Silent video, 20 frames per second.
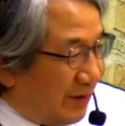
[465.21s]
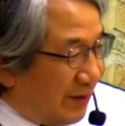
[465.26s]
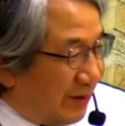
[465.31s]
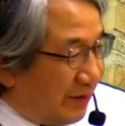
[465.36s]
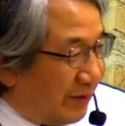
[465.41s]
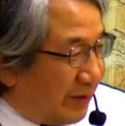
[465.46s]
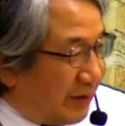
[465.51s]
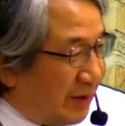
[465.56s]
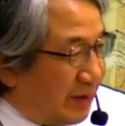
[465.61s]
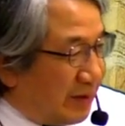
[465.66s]

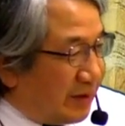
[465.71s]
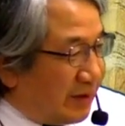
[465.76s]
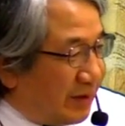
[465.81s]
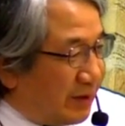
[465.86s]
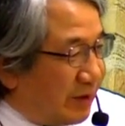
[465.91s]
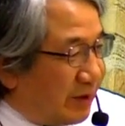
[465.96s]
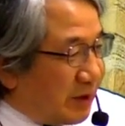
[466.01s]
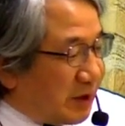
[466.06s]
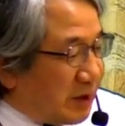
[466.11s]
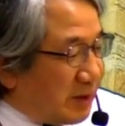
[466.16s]
ま全人
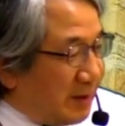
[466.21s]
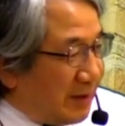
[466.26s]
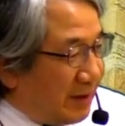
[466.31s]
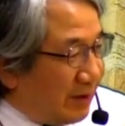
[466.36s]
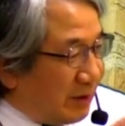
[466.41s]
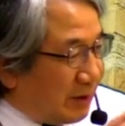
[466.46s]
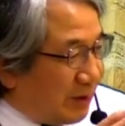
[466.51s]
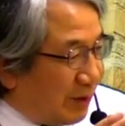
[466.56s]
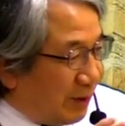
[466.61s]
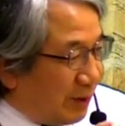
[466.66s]
類の全ての
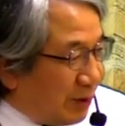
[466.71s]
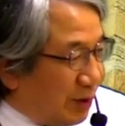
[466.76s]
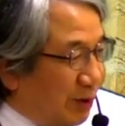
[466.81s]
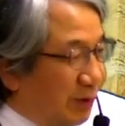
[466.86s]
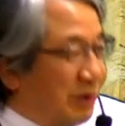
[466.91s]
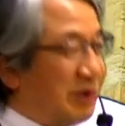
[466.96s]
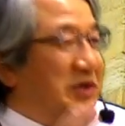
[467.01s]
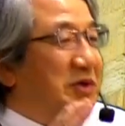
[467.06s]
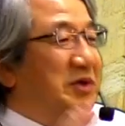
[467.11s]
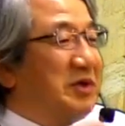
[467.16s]
人のことを
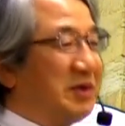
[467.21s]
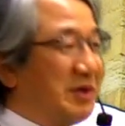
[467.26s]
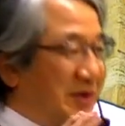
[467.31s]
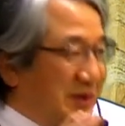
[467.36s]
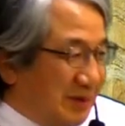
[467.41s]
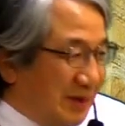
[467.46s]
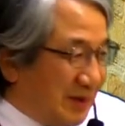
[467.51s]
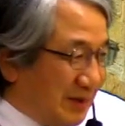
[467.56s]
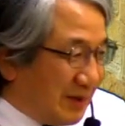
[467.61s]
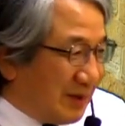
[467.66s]
もちろん言ってる
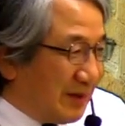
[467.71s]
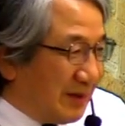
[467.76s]
んです